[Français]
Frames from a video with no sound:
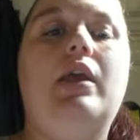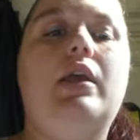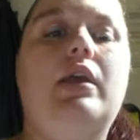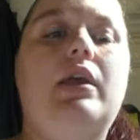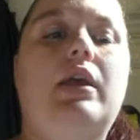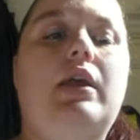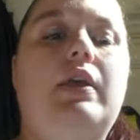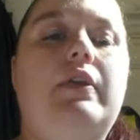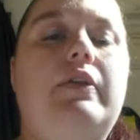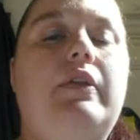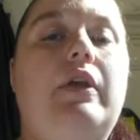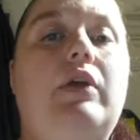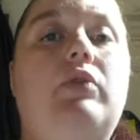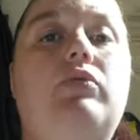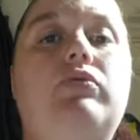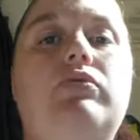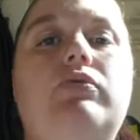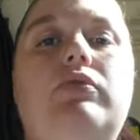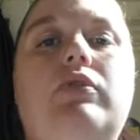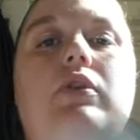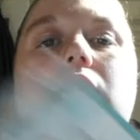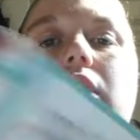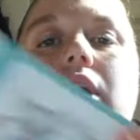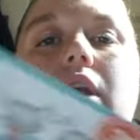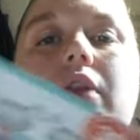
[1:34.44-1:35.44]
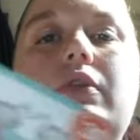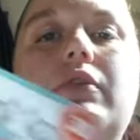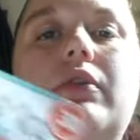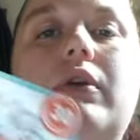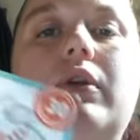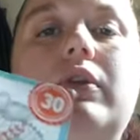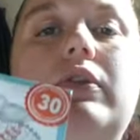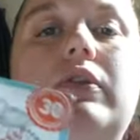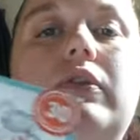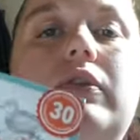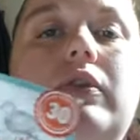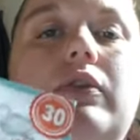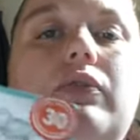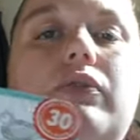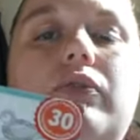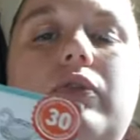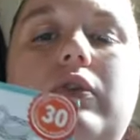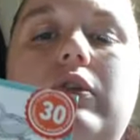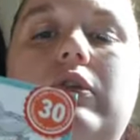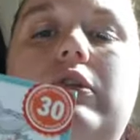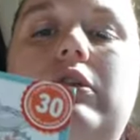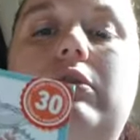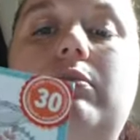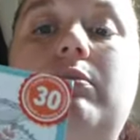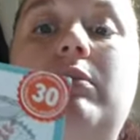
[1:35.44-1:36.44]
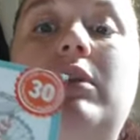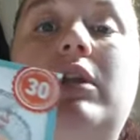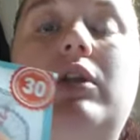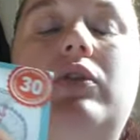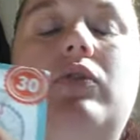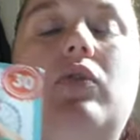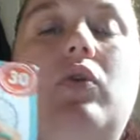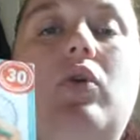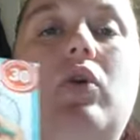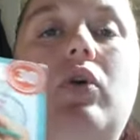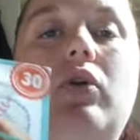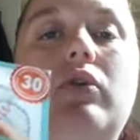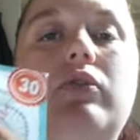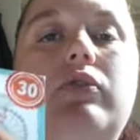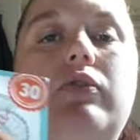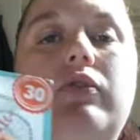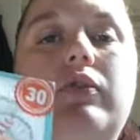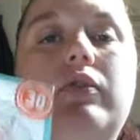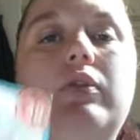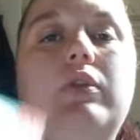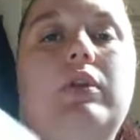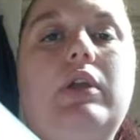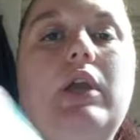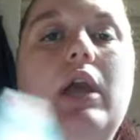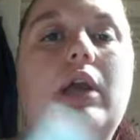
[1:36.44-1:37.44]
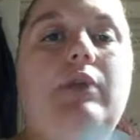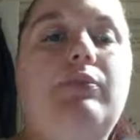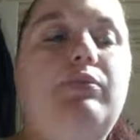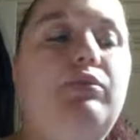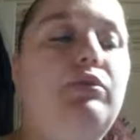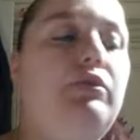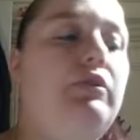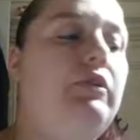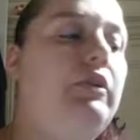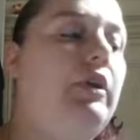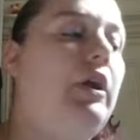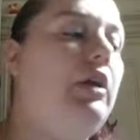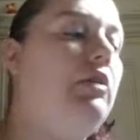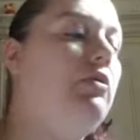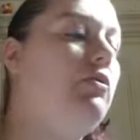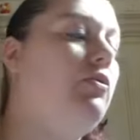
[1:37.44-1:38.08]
Et ça coûte que 99 centimes les 30 cartes postales.